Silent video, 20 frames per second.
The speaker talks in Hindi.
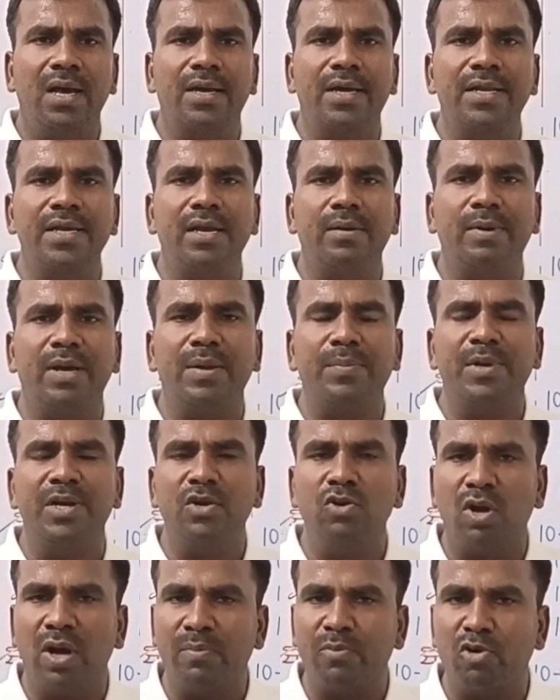अगर ये हमारा
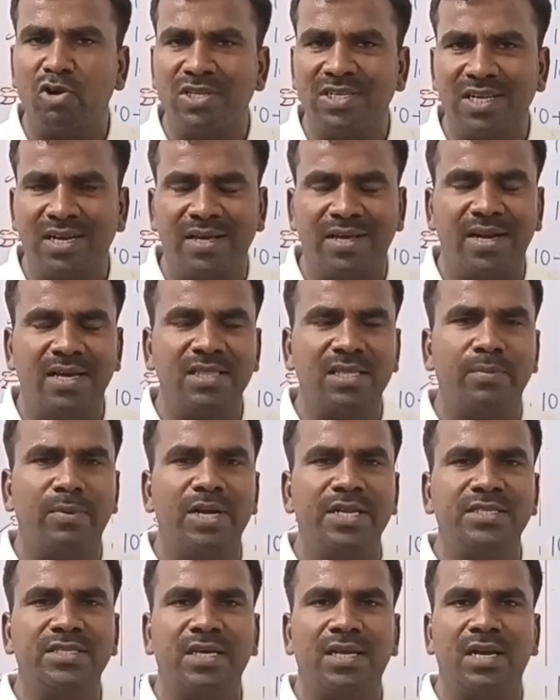वीडियो आपको अच्छा लग रहा है तो
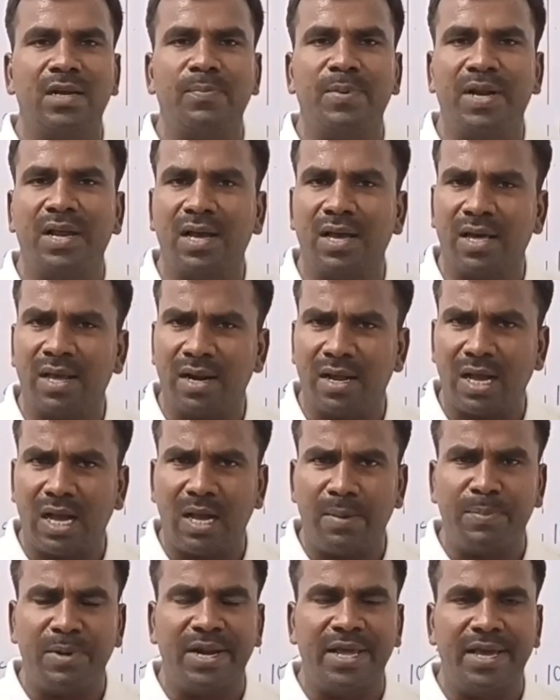हमारे चैनल पर आकर
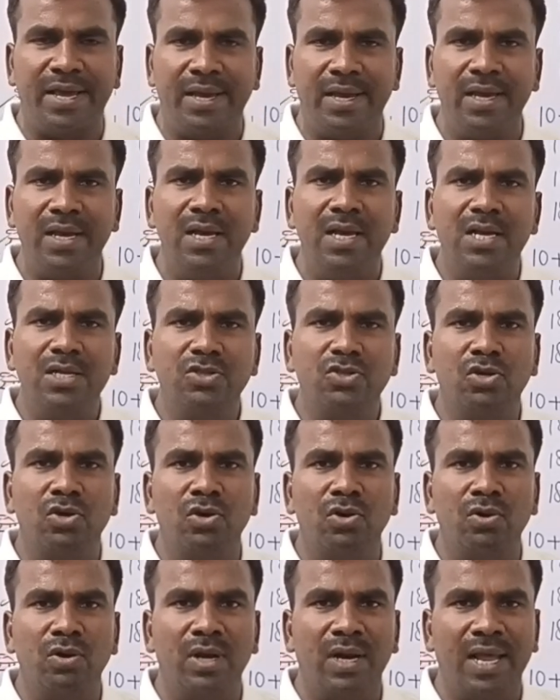आप नए हैं
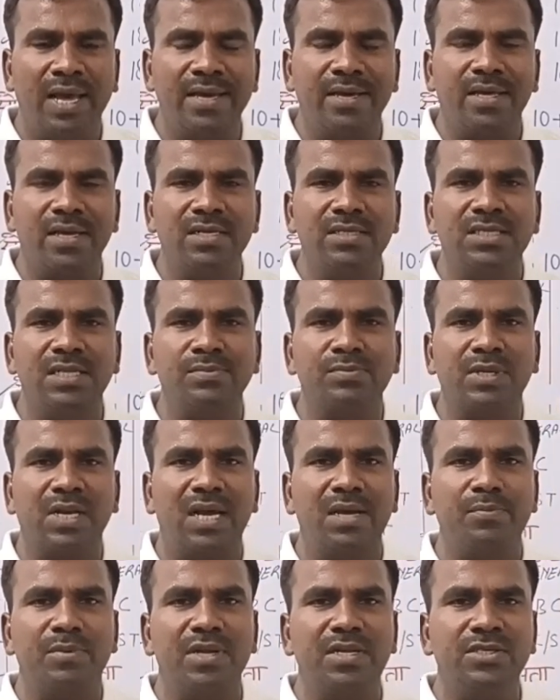तो लाइक करें
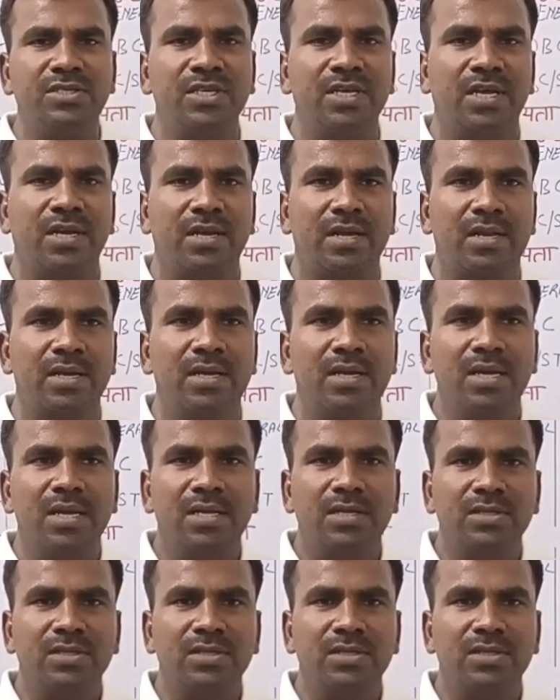सब्सक्राइब करें शेयर करें